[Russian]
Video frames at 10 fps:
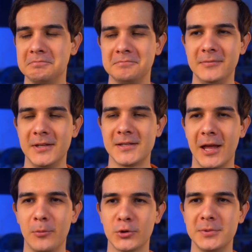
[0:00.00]
не
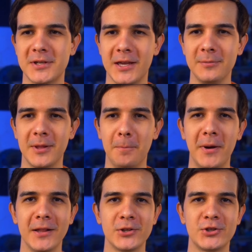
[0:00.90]
знаю, может быть, каким-то
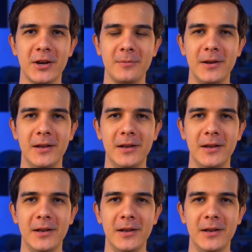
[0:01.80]
менеджером